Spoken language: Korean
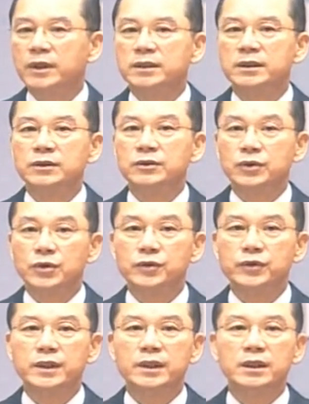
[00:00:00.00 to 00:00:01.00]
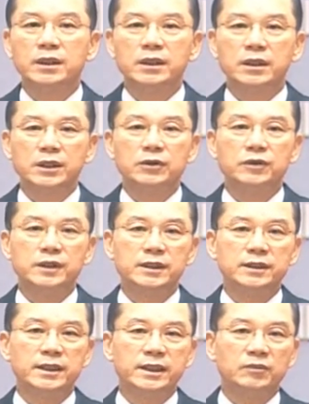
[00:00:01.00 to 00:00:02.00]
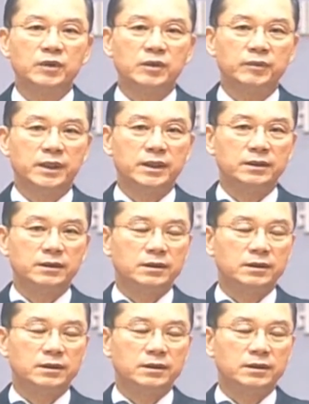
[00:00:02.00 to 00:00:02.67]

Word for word: 같은 소수의 기독 신자 때문입니다.